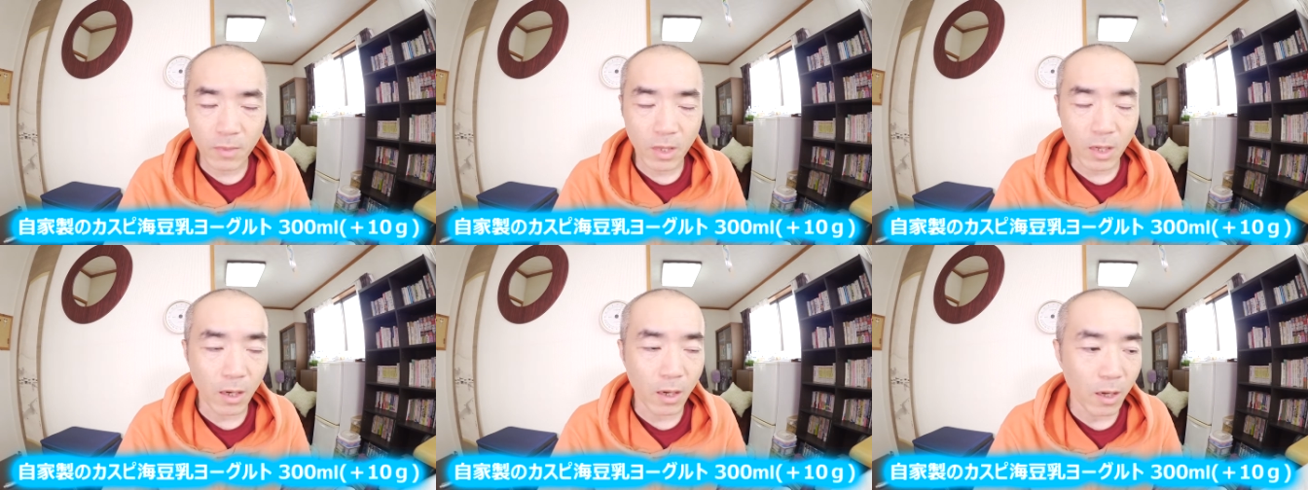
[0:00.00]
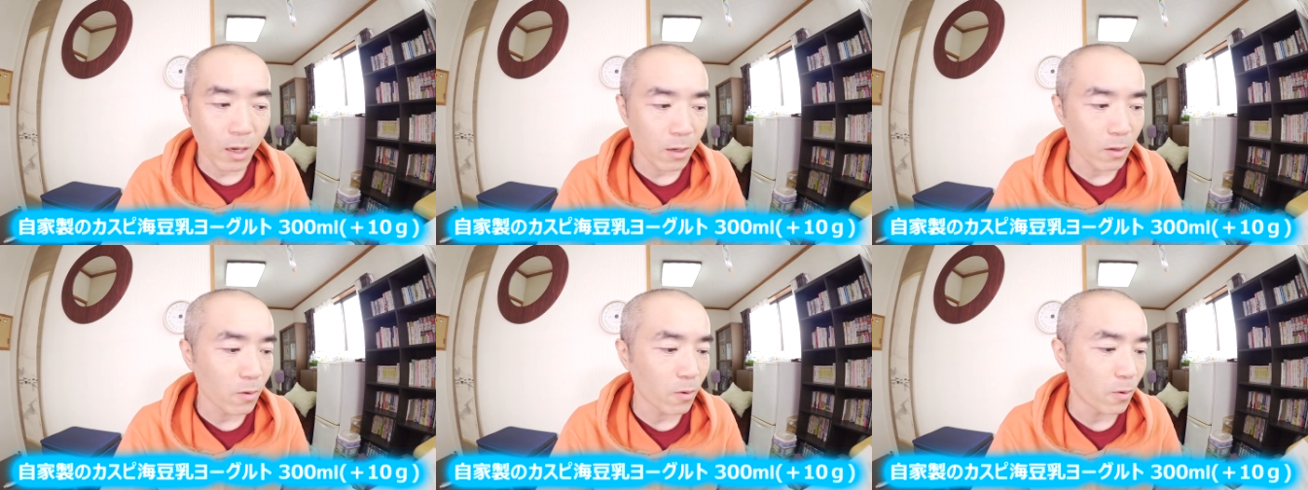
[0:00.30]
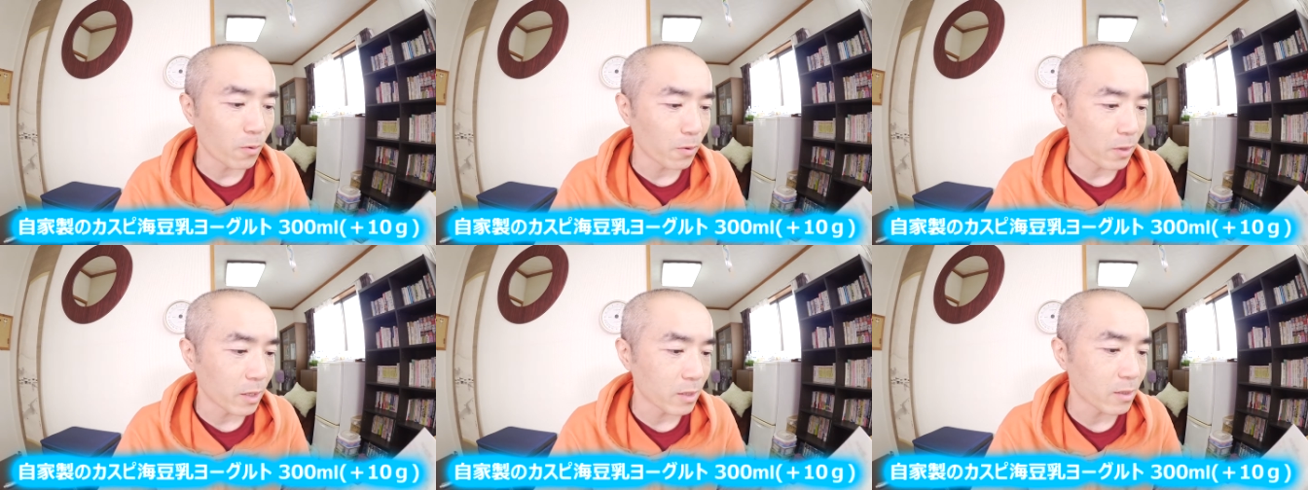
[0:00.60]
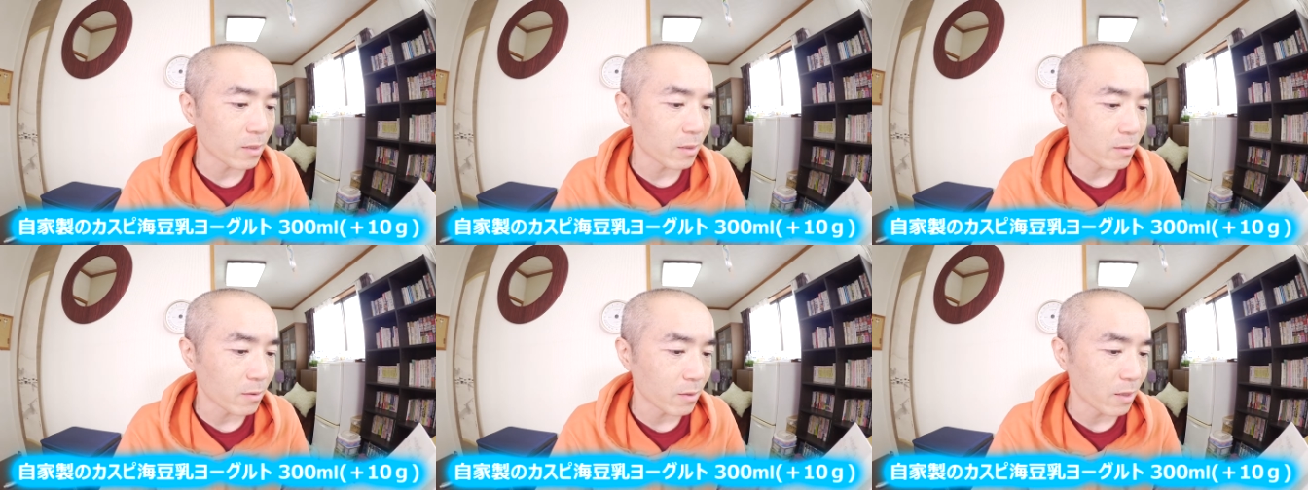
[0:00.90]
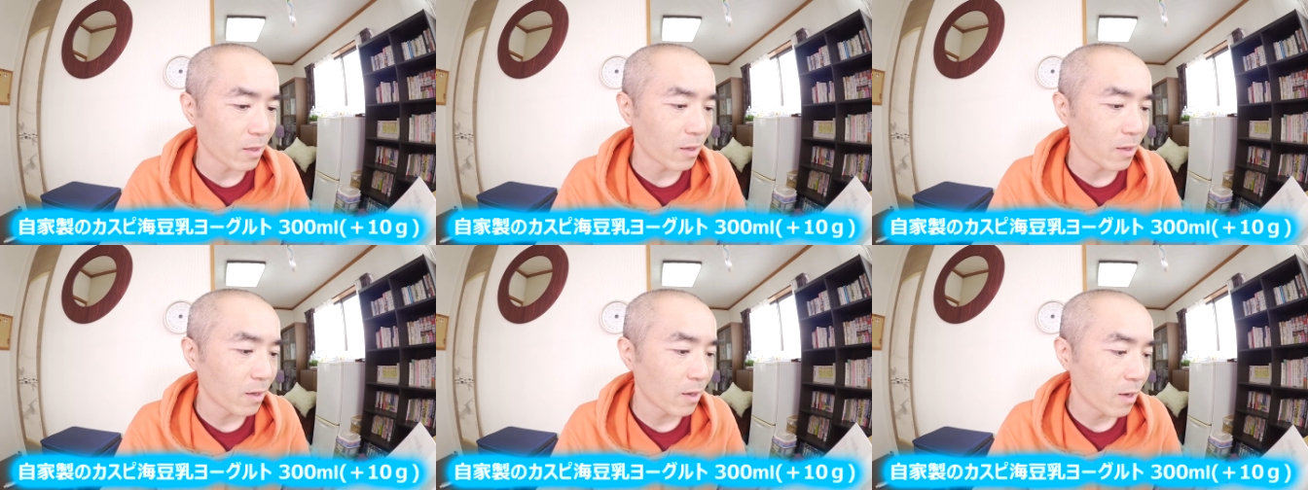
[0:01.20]
過発酵のやつです
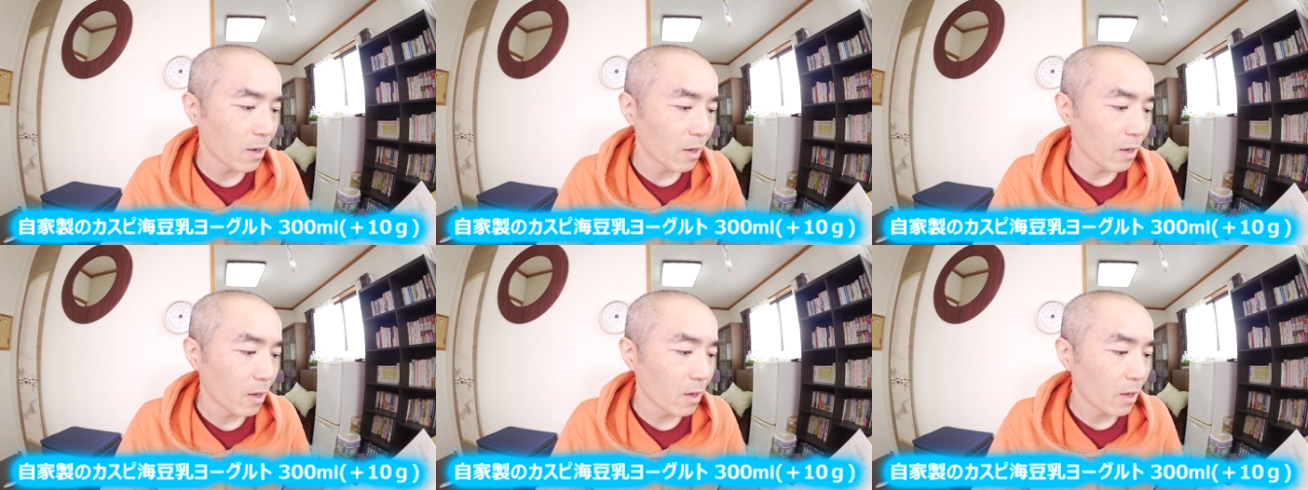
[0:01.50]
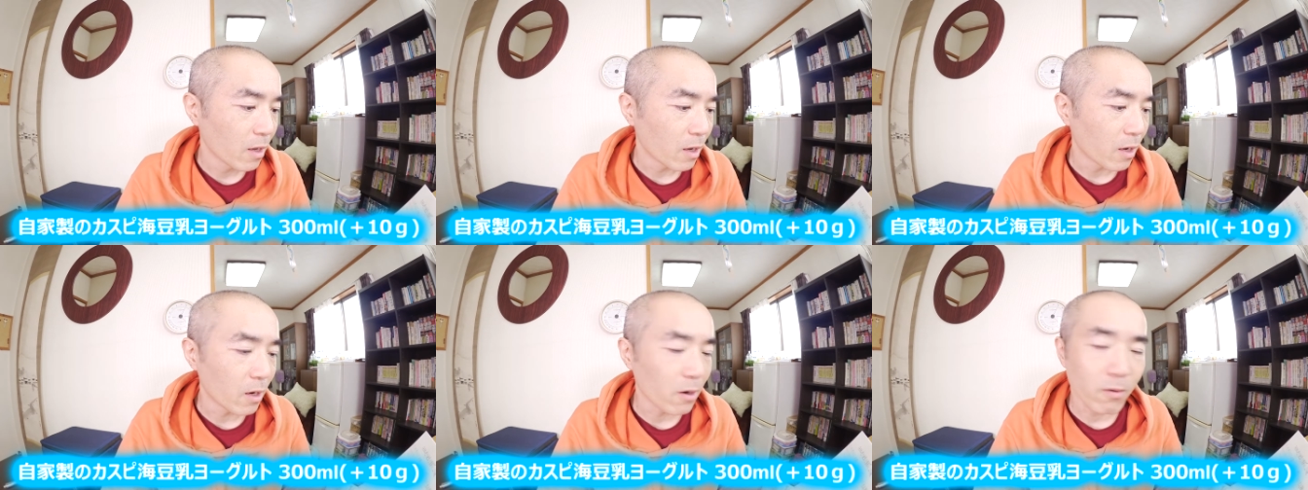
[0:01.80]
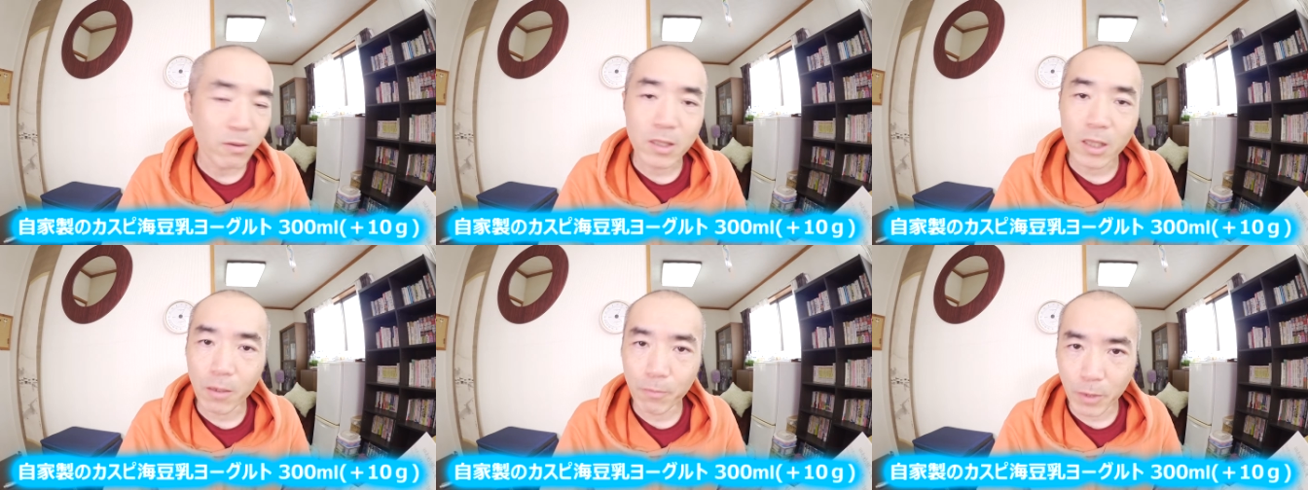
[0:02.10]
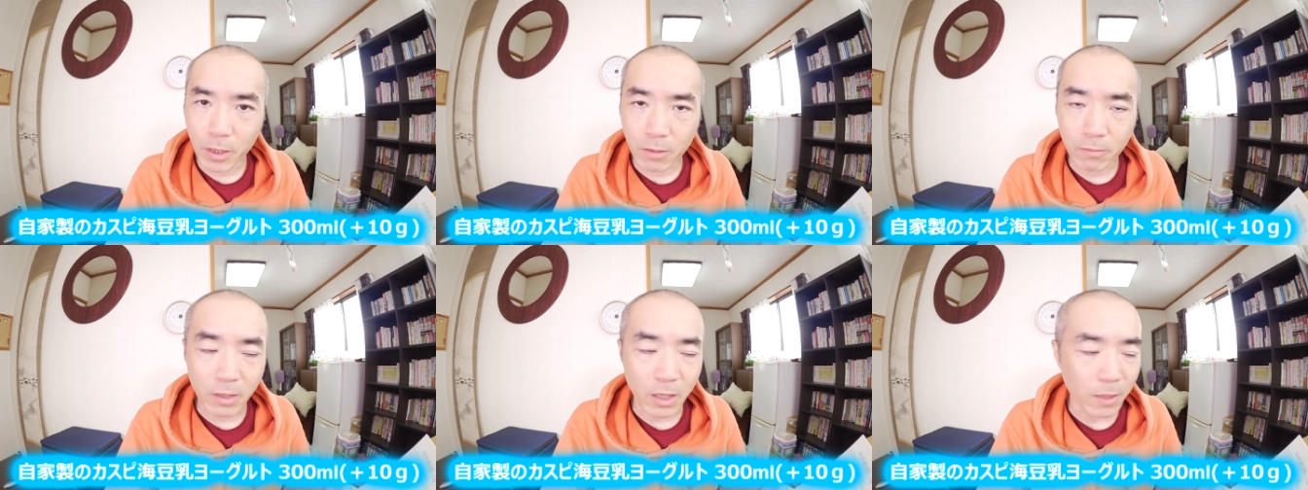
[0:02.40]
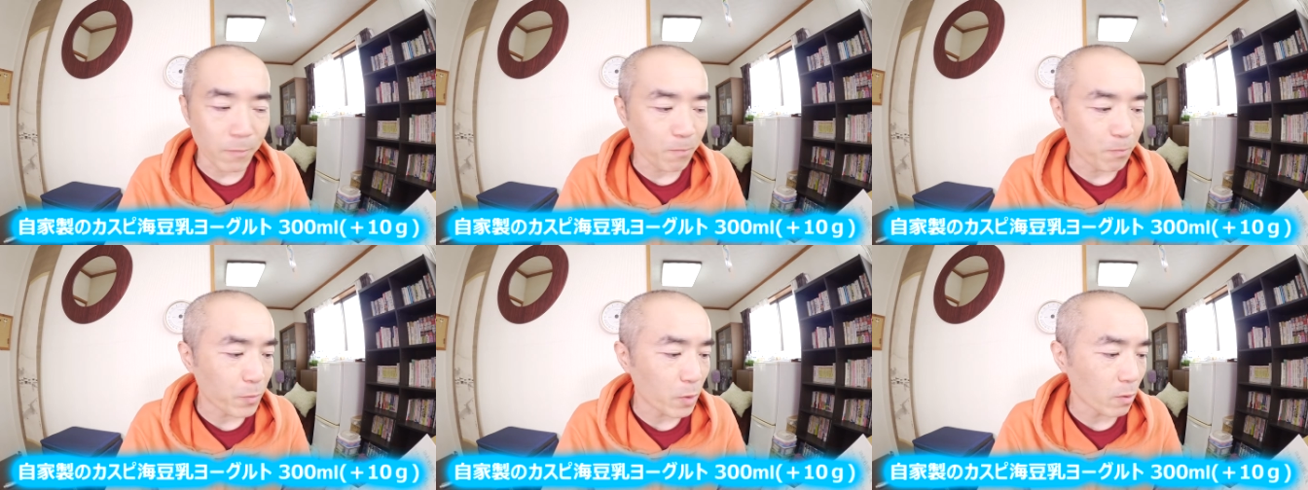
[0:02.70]
ね。あれは3 0 0
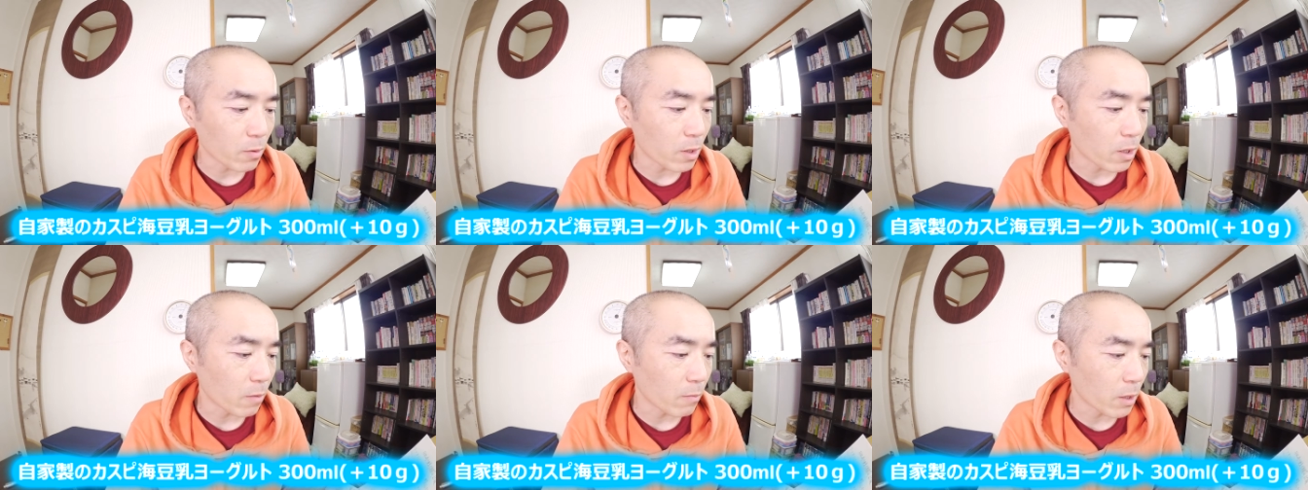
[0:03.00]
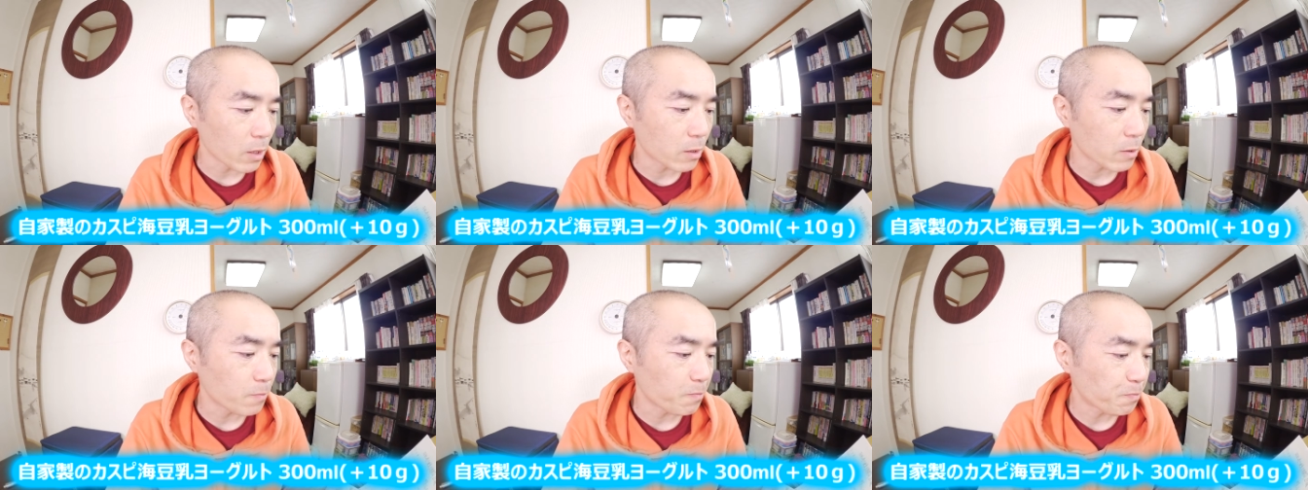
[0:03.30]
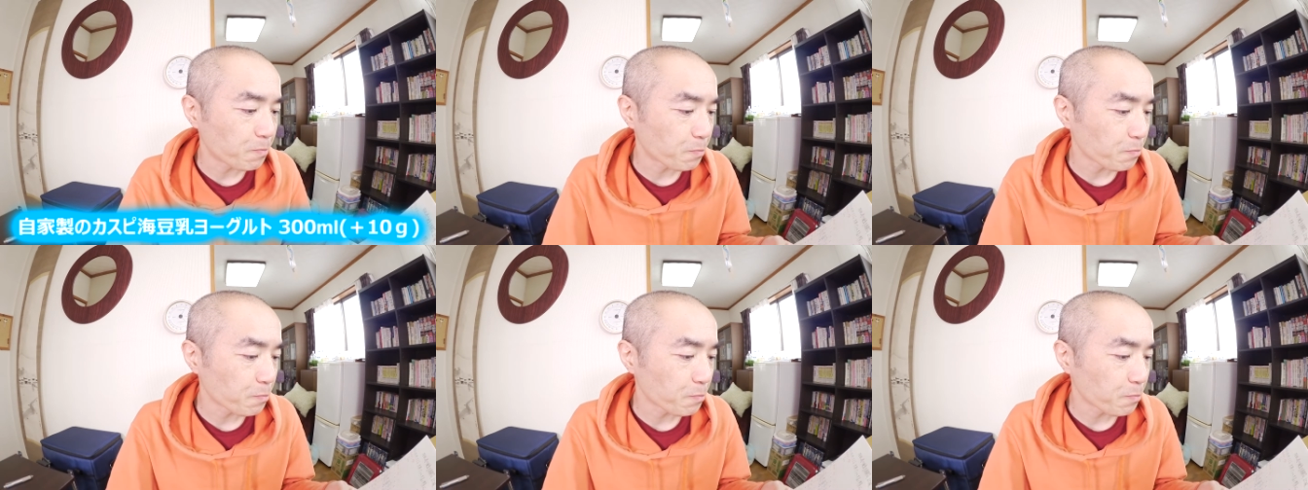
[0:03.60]
ミリ取ってます。